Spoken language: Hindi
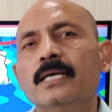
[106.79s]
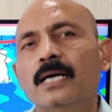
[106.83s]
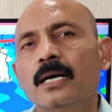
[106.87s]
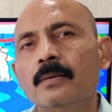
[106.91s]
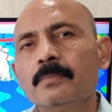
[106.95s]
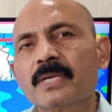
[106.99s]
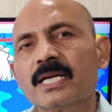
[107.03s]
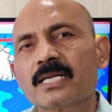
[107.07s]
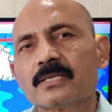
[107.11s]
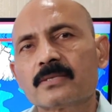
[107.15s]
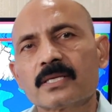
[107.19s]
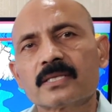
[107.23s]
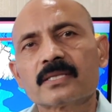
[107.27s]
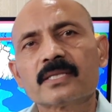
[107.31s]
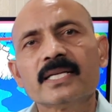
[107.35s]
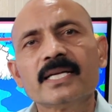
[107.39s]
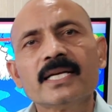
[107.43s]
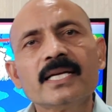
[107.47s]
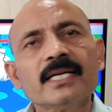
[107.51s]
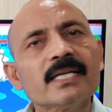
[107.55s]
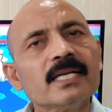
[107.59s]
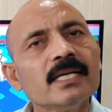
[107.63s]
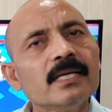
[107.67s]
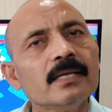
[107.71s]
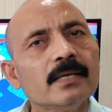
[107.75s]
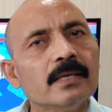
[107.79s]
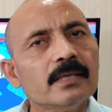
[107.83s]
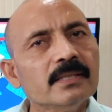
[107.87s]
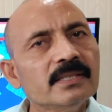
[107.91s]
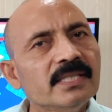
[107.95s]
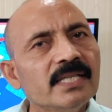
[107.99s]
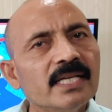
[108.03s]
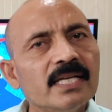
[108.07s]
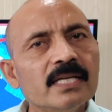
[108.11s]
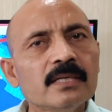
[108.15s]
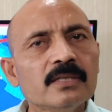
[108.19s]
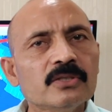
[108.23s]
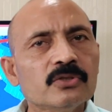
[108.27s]
हम कह सकते हैं कि
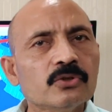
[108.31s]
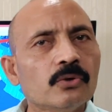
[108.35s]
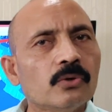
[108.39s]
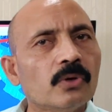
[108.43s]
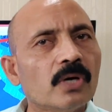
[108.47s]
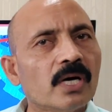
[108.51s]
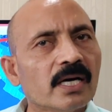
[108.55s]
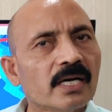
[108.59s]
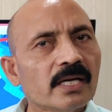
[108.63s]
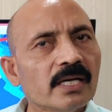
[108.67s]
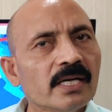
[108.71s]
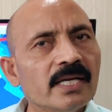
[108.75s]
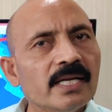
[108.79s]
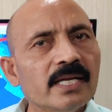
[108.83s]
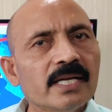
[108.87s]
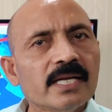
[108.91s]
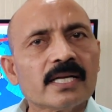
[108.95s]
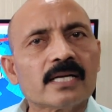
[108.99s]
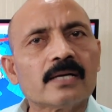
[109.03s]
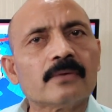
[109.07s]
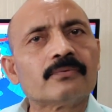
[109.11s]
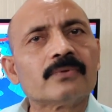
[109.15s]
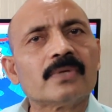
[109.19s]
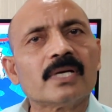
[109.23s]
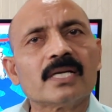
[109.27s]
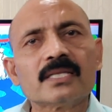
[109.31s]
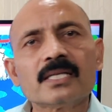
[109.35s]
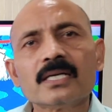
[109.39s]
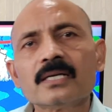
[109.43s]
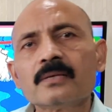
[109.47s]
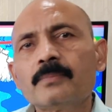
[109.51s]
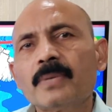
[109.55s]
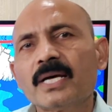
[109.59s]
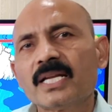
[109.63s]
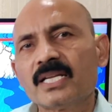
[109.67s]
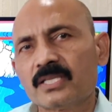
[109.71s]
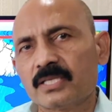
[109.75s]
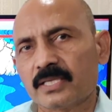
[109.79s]
ये जो अगले एक हफ्ता तक
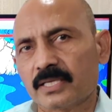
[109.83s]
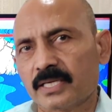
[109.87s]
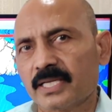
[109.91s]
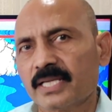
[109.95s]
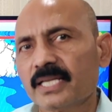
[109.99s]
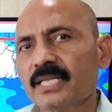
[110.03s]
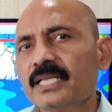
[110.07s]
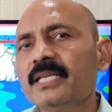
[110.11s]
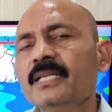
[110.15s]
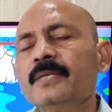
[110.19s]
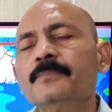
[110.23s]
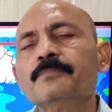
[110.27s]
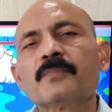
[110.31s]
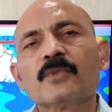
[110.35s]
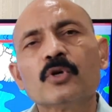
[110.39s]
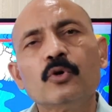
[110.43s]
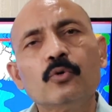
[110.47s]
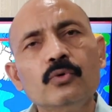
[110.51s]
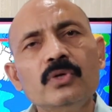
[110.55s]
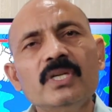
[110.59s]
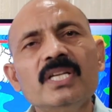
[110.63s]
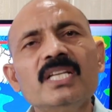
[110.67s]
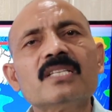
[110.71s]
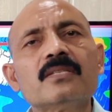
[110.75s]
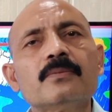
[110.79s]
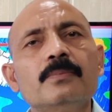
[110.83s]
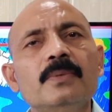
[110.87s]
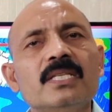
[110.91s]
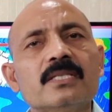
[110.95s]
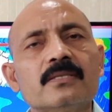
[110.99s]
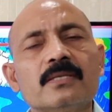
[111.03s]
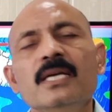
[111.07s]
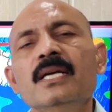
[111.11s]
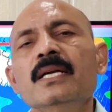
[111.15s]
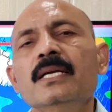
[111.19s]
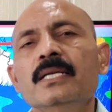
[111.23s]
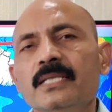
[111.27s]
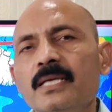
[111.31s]
बारिश रहेगी 19,
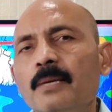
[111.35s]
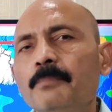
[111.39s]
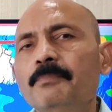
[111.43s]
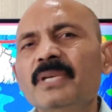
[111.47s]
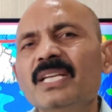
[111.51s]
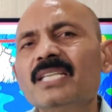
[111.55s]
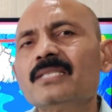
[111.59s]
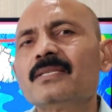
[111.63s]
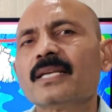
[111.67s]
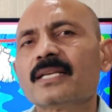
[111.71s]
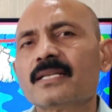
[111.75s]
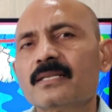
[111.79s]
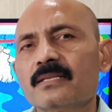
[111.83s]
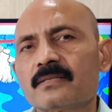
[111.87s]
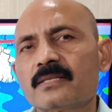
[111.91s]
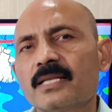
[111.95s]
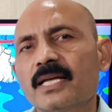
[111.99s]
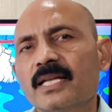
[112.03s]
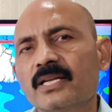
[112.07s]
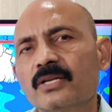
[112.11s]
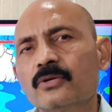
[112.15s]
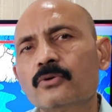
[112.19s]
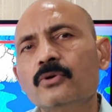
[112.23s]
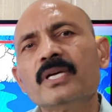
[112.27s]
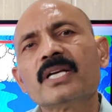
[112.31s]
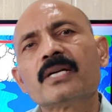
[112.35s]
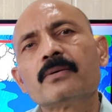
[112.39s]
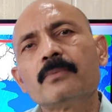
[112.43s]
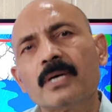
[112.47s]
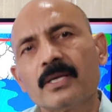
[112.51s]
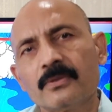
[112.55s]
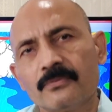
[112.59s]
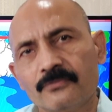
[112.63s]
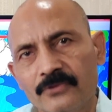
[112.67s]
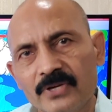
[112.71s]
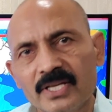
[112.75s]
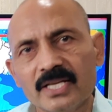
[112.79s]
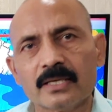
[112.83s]
20 या 20, इक्कीस तारीख को एक
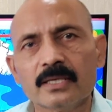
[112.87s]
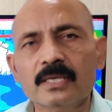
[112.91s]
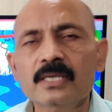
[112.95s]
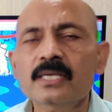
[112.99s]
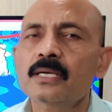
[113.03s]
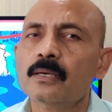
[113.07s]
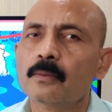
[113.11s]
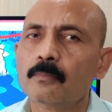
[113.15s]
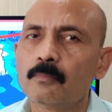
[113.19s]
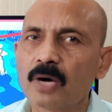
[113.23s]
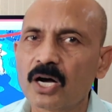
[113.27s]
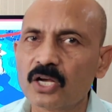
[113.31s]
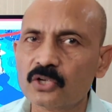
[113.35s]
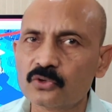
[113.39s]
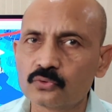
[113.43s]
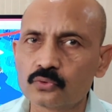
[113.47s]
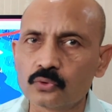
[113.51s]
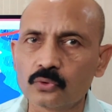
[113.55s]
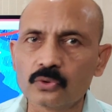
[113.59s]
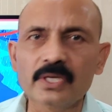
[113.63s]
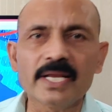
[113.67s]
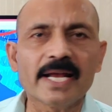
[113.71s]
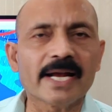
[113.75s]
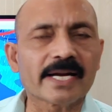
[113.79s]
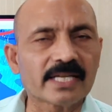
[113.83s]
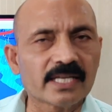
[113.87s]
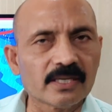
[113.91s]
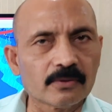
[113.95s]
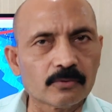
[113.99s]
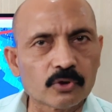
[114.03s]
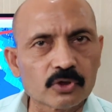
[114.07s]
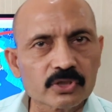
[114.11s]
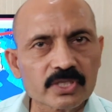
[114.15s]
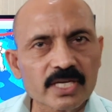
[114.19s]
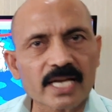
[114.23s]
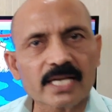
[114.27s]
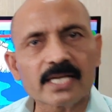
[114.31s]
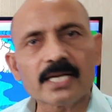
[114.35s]
बार फिर मानसून एक्टिव
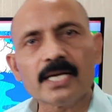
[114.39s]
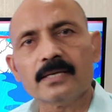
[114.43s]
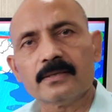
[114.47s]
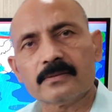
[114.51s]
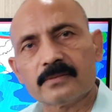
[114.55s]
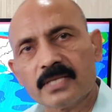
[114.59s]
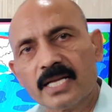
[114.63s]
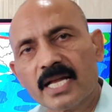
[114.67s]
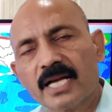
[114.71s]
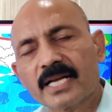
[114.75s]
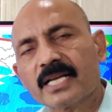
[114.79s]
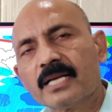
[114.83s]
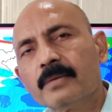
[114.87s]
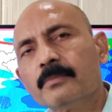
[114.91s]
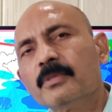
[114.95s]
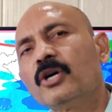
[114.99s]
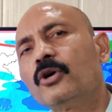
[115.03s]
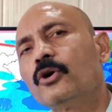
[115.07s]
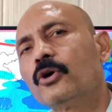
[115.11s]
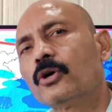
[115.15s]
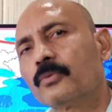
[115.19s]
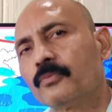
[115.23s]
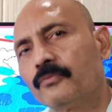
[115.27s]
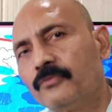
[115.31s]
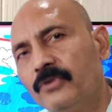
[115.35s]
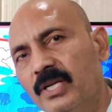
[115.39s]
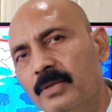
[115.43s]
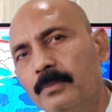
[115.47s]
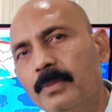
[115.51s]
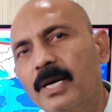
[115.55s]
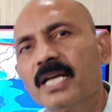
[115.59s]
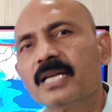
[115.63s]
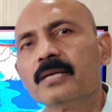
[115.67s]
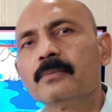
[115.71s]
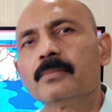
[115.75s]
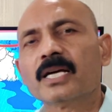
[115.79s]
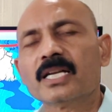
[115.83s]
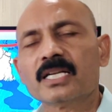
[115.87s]
हो जाएगा इस इलाके में और फिर
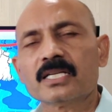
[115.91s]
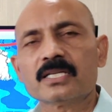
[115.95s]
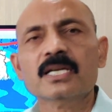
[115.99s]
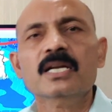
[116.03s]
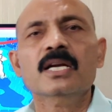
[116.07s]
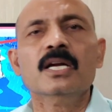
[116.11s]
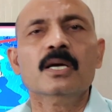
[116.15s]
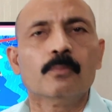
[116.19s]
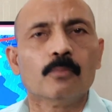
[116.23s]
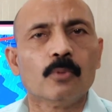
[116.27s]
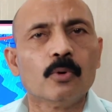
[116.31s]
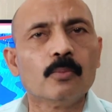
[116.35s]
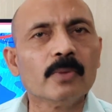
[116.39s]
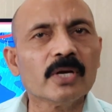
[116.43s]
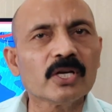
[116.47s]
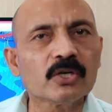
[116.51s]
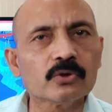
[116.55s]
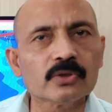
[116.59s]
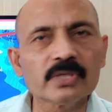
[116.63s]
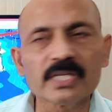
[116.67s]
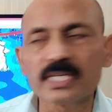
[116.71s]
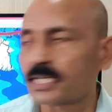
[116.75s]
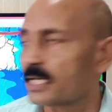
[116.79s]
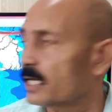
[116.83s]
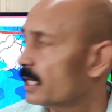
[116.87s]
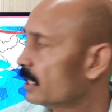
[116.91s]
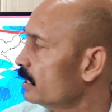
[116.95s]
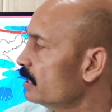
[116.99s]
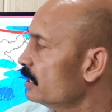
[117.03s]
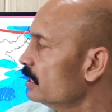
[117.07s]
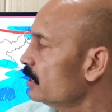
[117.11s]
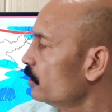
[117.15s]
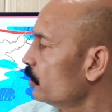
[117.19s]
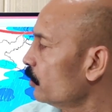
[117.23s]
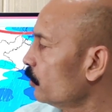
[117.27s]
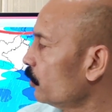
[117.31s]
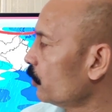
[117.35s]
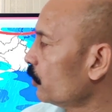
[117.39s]
भारी बारिश मुंबई को देगा
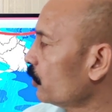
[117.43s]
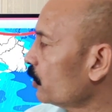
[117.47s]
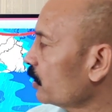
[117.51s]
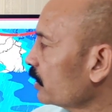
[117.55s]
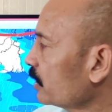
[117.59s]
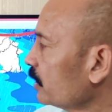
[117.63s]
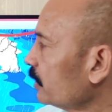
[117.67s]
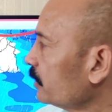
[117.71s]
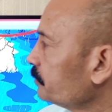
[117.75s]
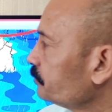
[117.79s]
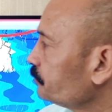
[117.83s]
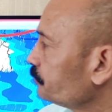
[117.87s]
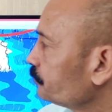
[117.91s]
और